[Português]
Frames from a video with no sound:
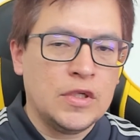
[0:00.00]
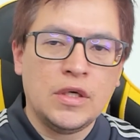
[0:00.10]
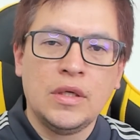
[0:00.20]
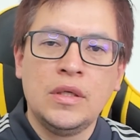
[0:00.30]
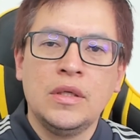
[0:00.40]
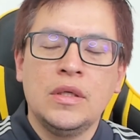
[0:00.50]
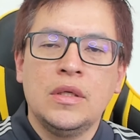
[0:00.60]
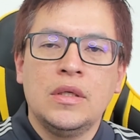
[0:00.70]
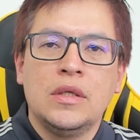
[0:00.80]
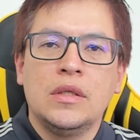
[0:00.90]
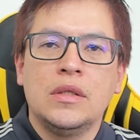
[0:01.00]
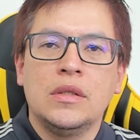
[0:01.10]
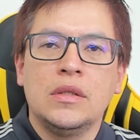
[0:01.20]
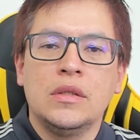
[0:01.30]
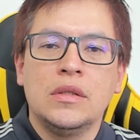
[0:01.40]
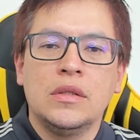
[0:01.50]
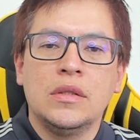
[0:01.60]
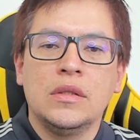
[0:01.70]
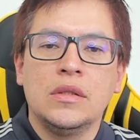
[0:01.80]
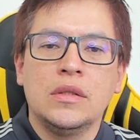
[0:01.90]
Ah,
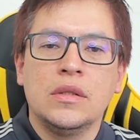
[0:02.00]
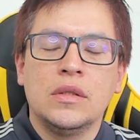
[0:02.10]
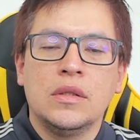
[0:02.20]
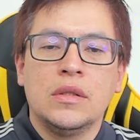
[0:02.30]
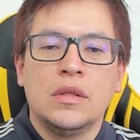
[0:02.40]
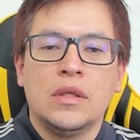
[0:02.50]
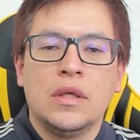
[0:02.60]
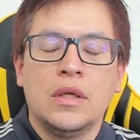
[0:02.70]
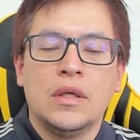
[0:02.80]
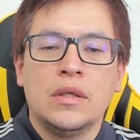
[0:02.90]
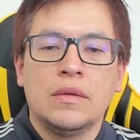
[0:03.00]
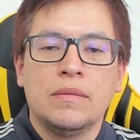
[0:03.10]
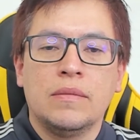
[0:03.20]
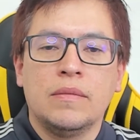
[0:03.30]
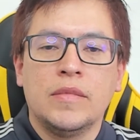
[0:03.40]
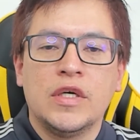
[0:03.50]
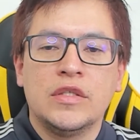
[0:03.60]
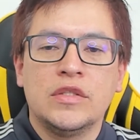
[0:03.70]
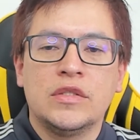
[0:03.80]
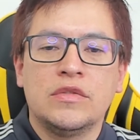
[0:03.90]
e é,
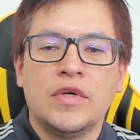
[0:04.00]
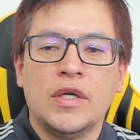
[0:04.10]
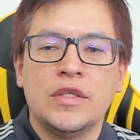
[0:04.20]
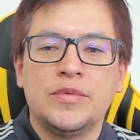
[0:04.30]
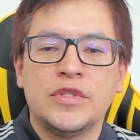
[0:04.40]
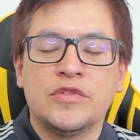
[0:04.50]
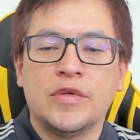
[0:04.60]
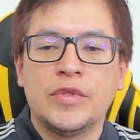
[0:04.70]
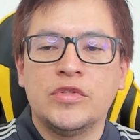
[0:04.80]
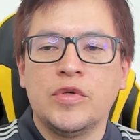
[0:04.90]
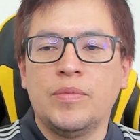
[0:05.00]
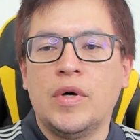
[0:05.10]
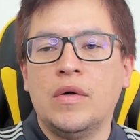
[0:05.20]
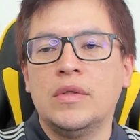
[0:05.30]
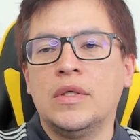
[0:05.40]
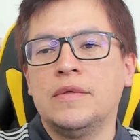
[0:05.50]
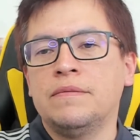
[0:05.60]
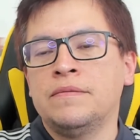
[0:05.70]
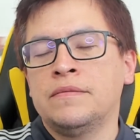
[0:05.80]
mas falando especificamente de São Paulo, né?